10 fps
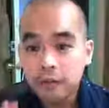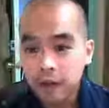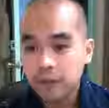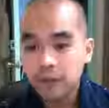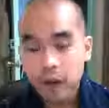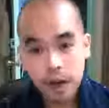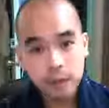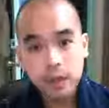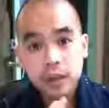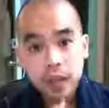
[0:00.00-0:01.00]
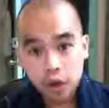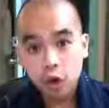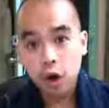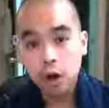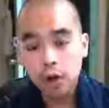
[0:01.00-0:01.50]
và phát âm ra tiếng
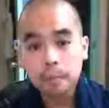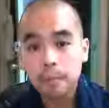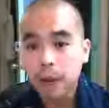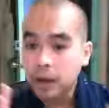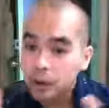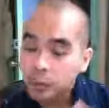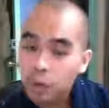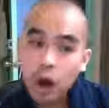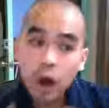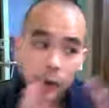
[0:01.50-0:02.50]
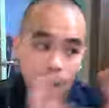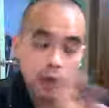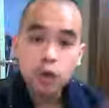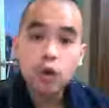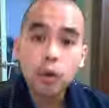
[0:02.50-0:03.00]
Anh rõ rồi đó bạn có muốn học
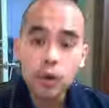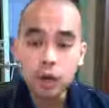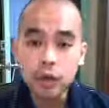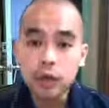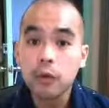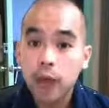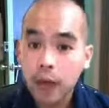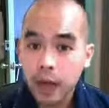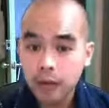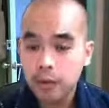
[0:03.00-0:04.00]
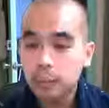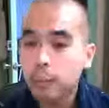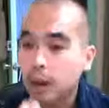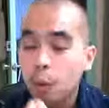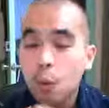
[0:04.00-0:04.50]
ở cái ngôn ngữ nào khác đó
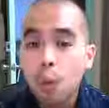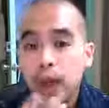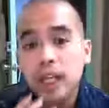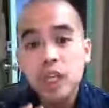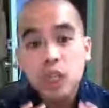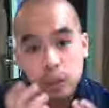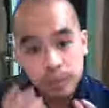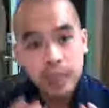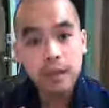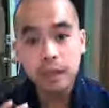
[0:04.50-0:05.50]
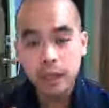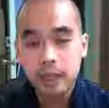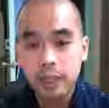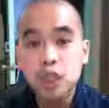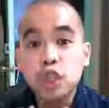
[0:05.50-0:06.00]
bạn cũng quen biết
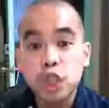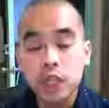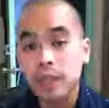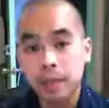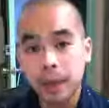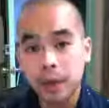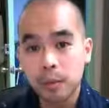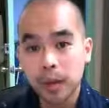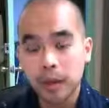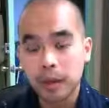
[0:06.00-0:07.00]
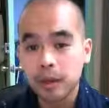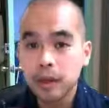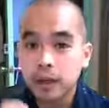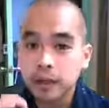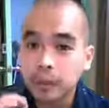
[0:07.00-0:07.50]
cách để chỉnh cái miệng của bạn
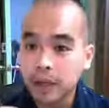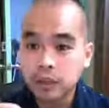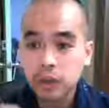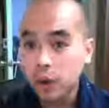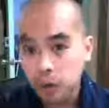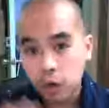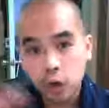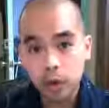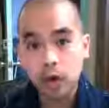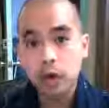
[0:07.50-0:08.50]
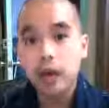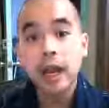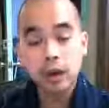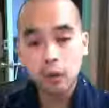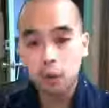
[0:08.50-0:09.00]
thì bạn sẽ học cái ngôn ngữ
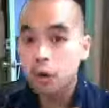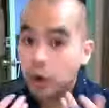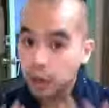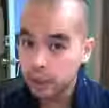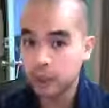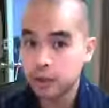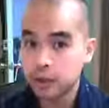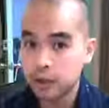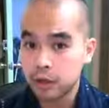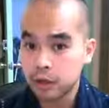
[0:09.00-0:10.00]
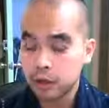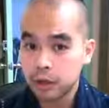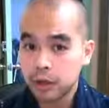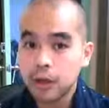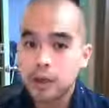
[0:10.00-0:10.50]
khác cũng rất là nhanh nữa
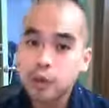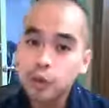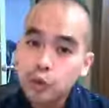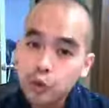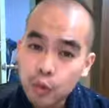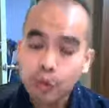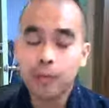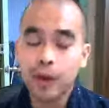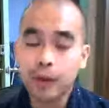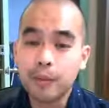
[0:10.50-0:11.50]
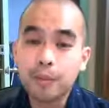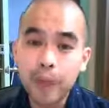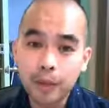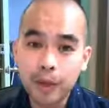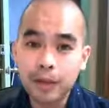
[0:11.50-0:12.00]
thì chúc các bạn
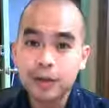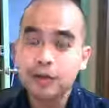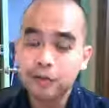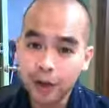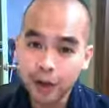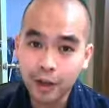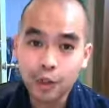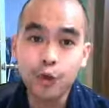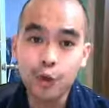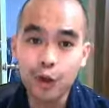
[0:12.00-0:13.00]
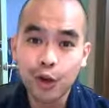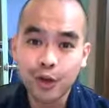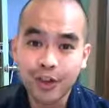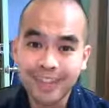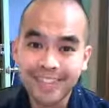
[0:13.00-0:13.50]
may mắn và chịu
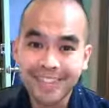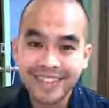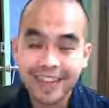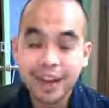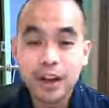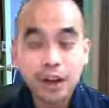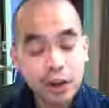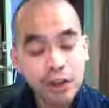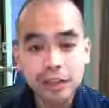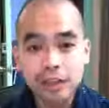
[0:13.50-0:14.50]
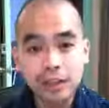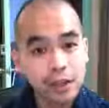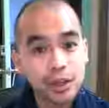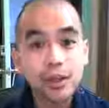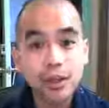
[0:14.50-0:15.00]
khó có cái gì thì
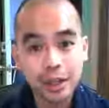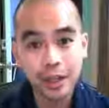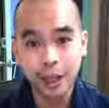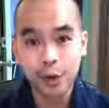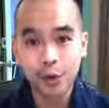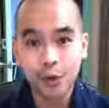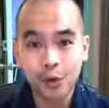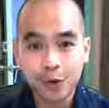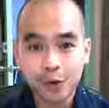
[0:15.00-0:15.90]
cứ liên lạc Will